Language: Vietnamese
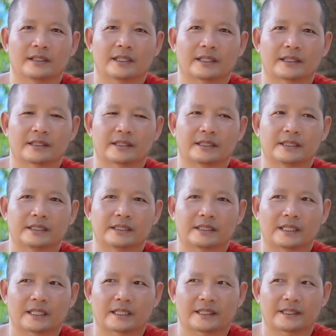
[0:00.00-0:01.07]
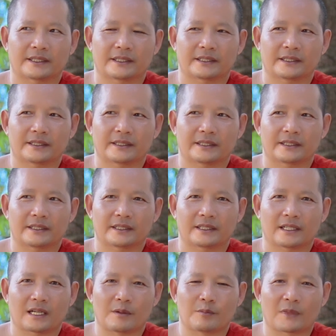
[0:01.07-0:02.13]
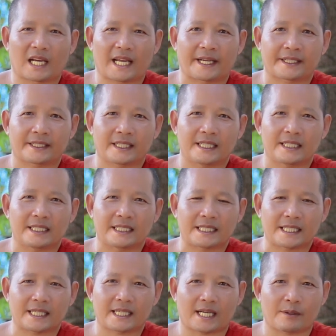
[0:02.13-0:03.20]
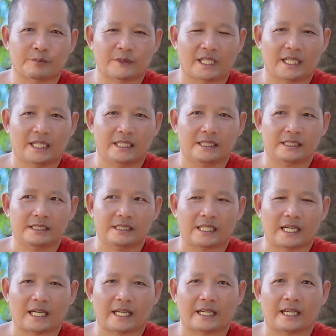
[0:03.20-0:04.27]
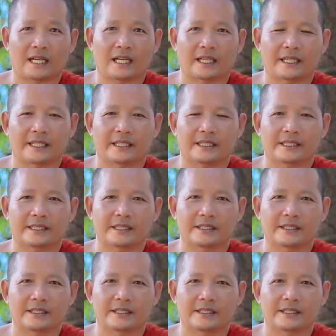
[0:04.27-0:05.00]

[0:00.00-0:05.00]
nàng cứ thà cầm làng này cam nàng ấy cứ khlang khá